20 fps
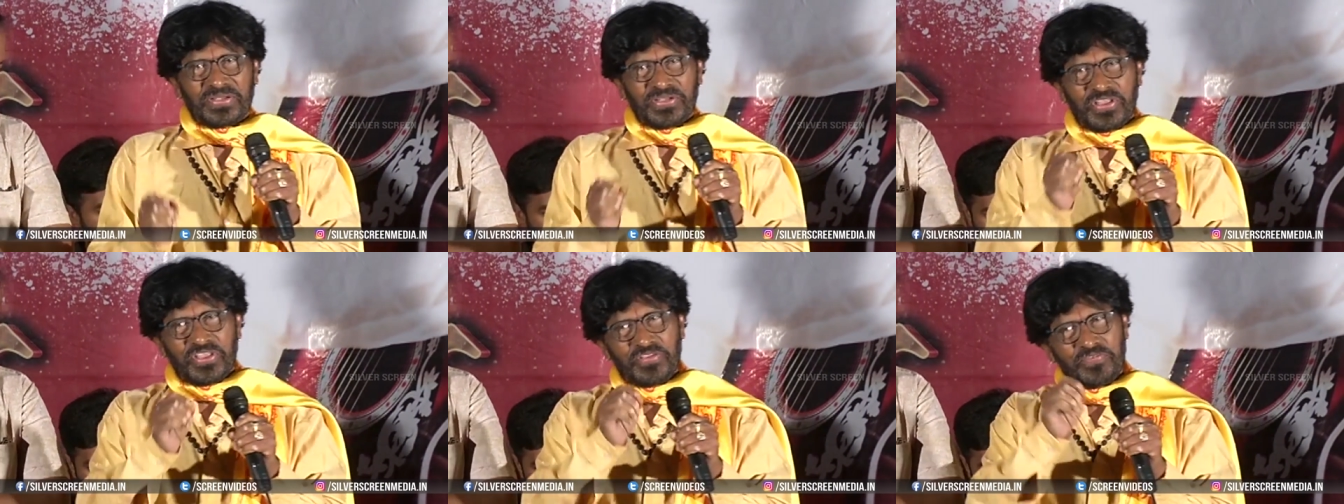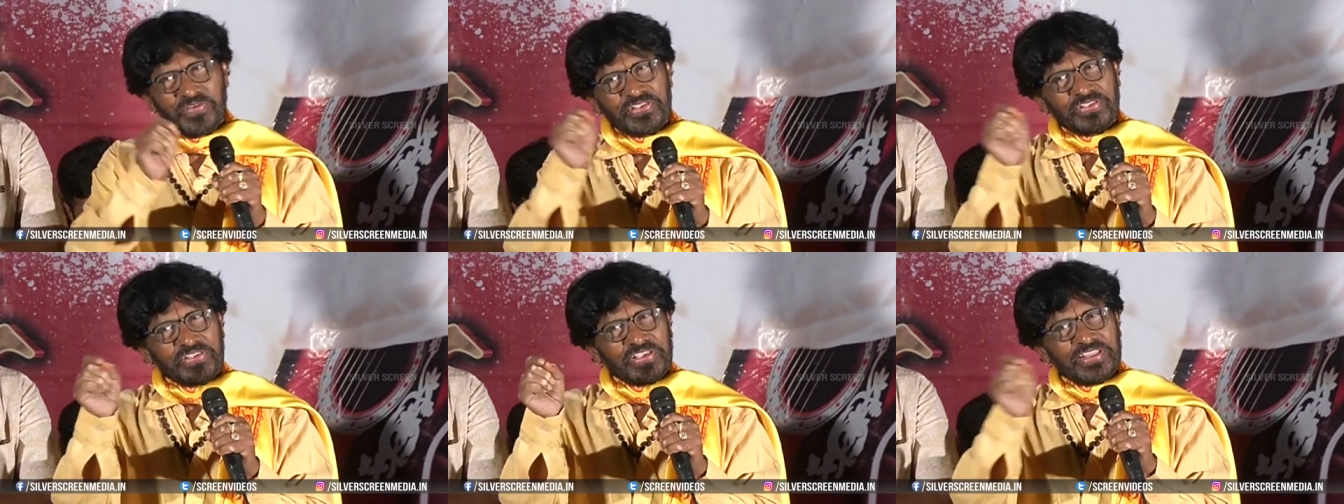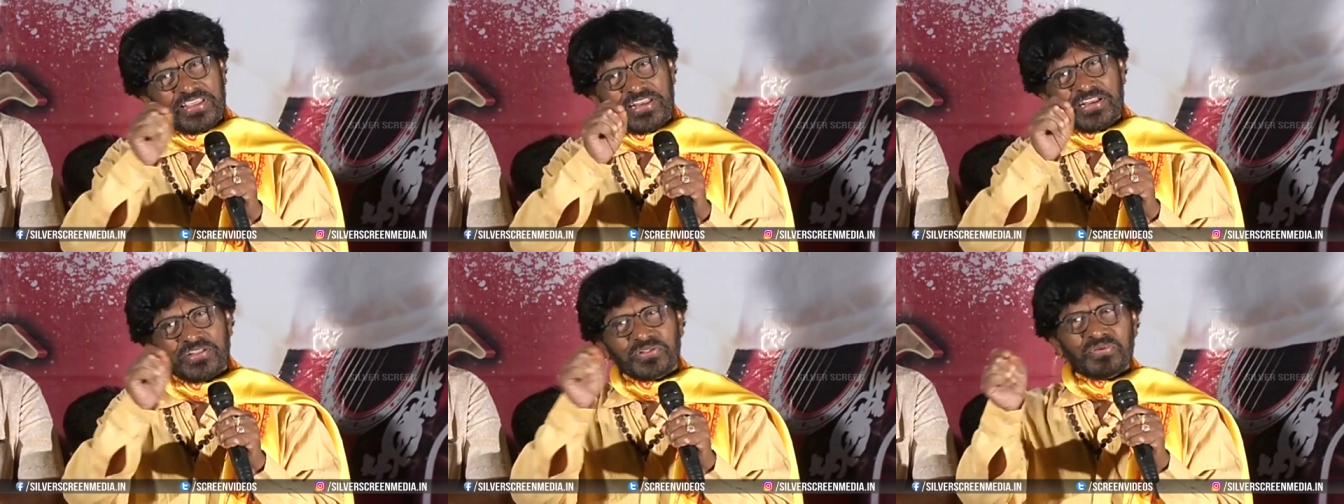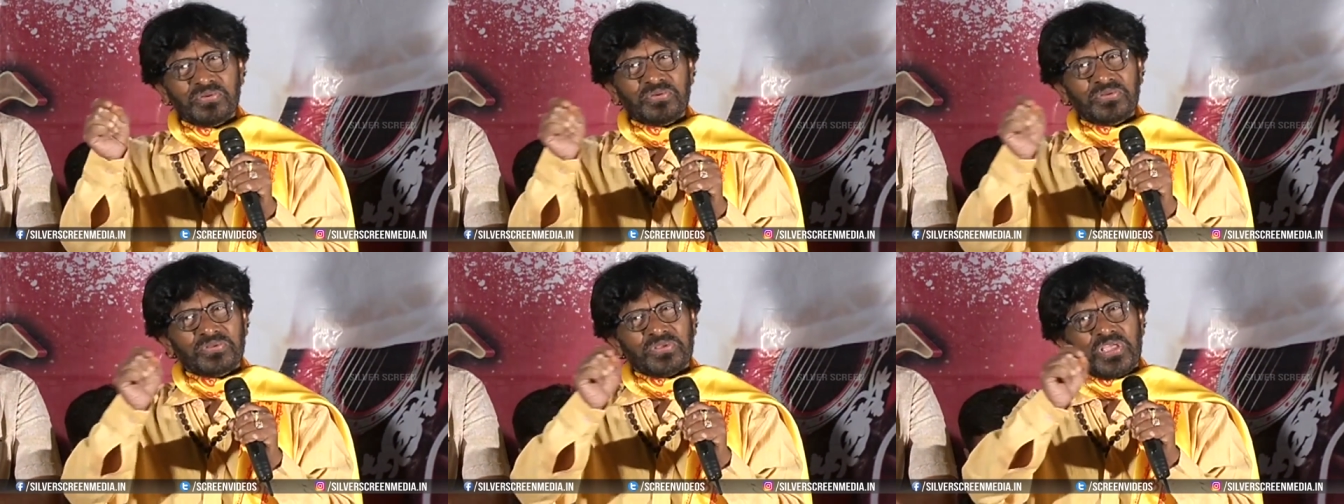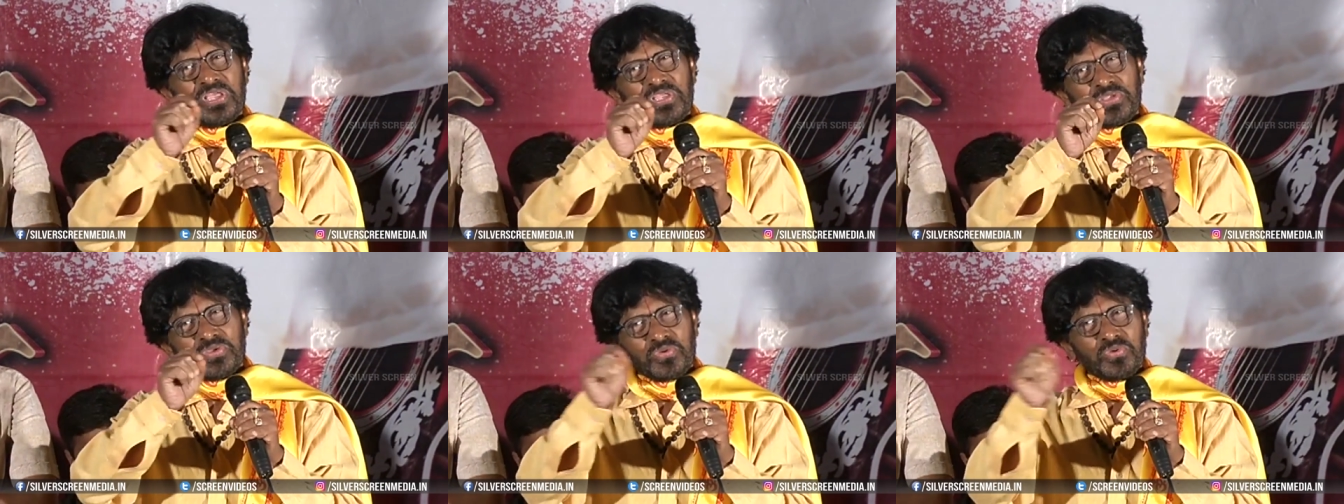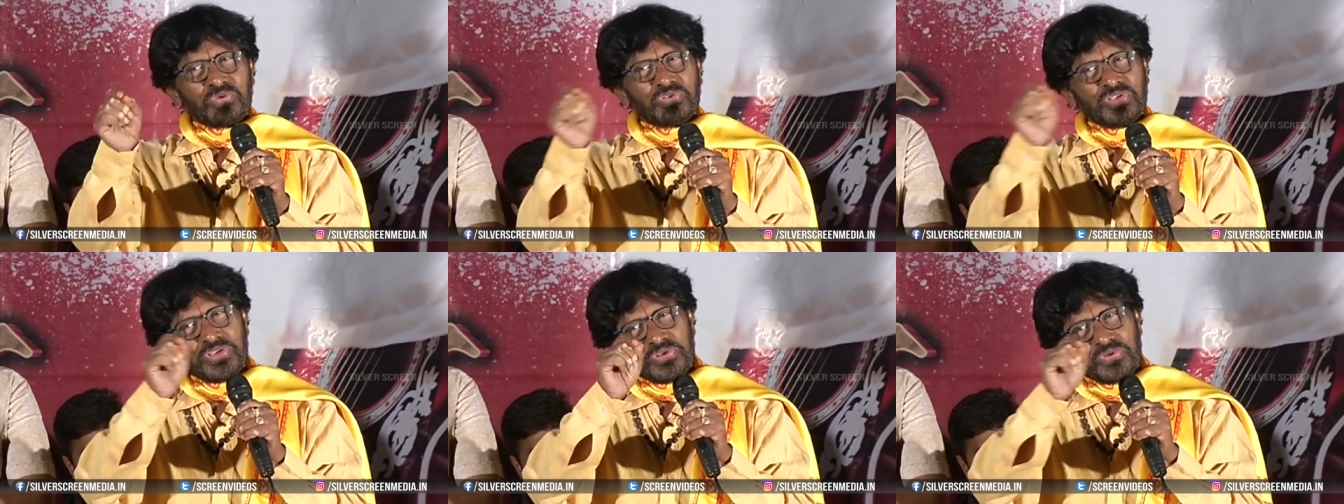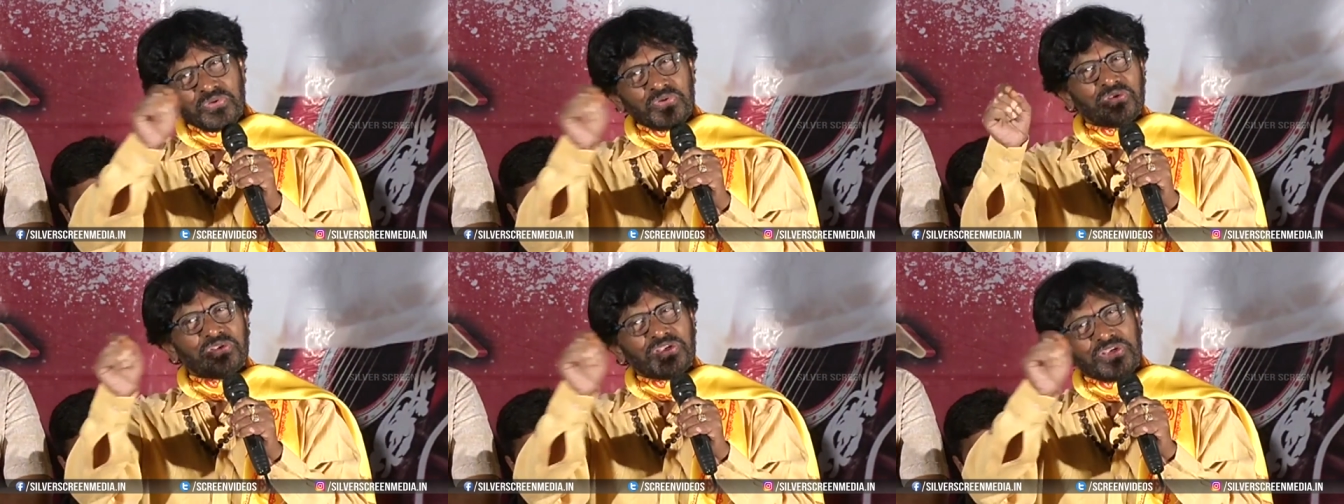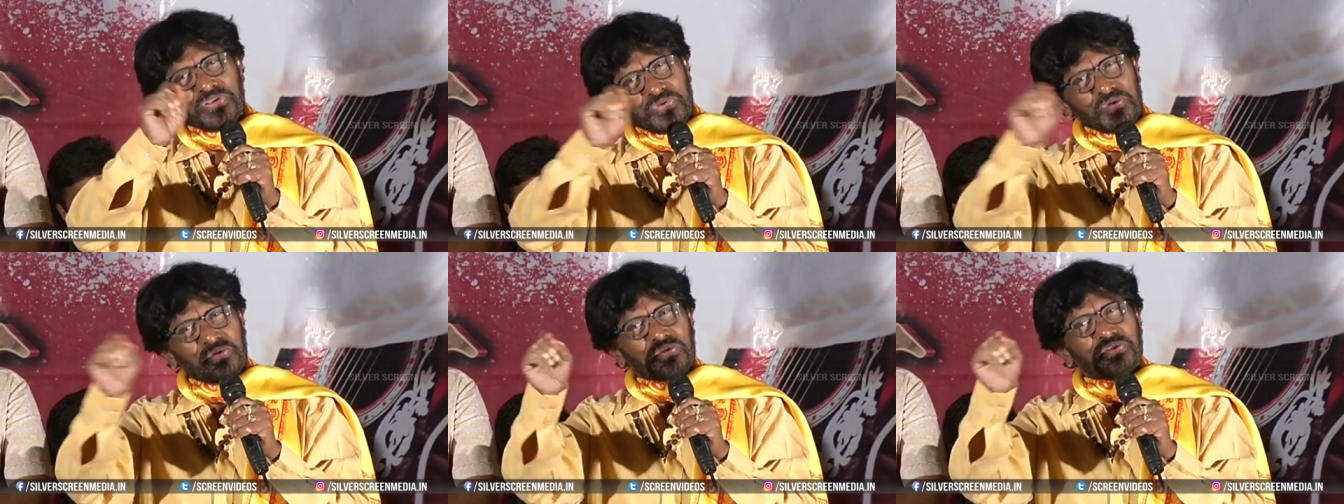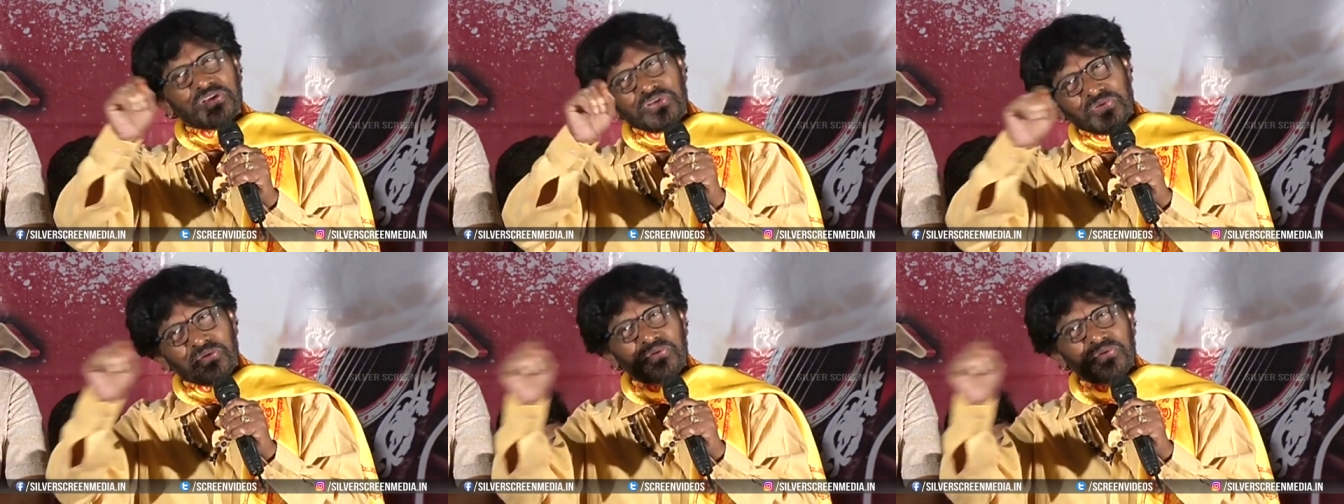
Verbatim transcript: టీవీ సీరియల్స్ చూసి చూసి చూసి